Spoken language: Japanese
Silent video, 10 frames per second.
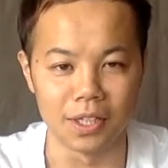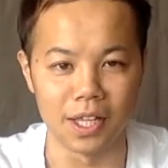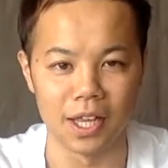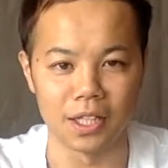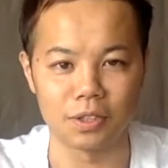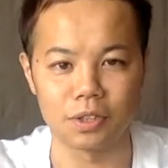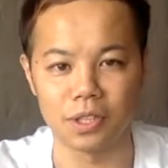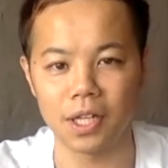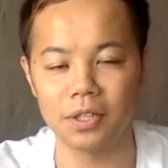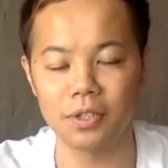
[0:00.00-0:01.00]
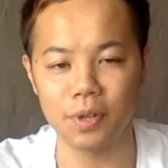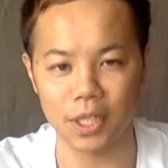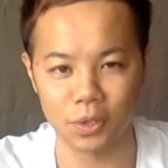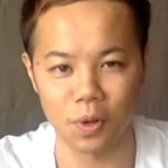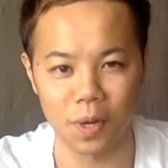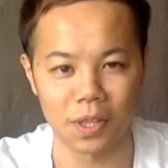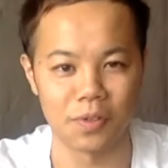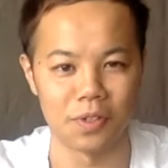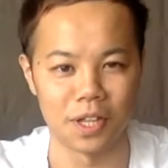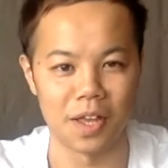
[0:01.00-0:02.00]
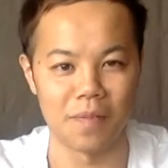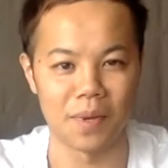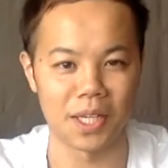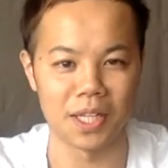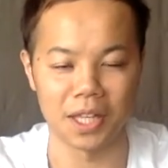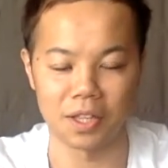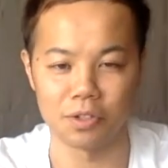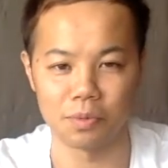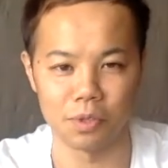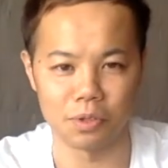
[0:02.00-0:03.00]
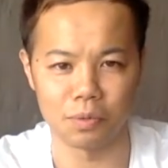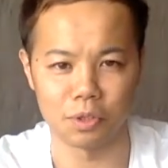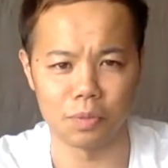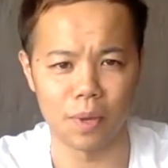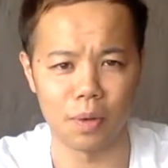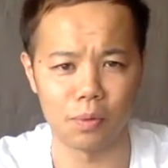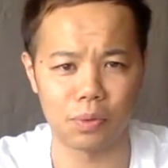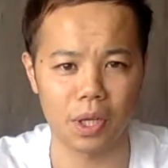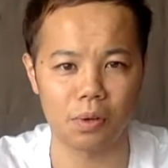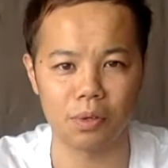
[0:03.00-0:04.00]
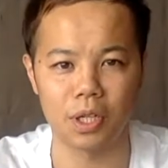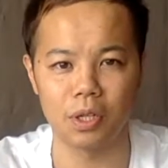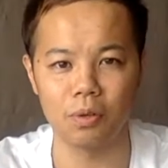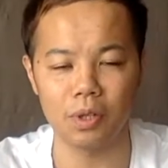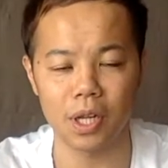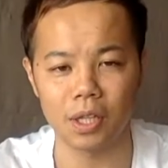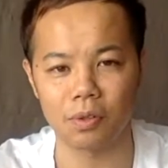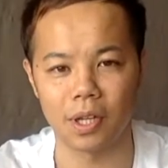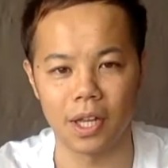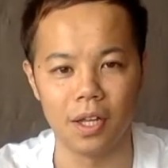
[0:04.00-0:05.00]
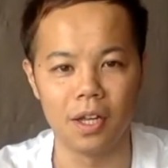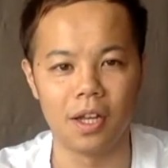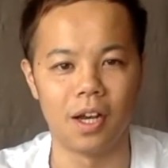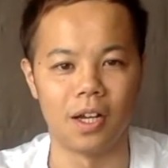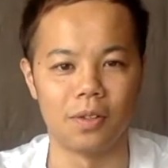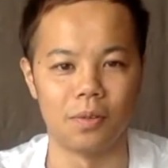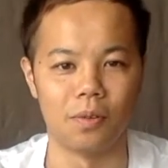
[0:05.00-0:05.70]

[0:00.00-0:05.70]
でなんぞやそれはっていうふうにね、まあ、気になってる人もいると思うしお前おってこ広いなとかねあの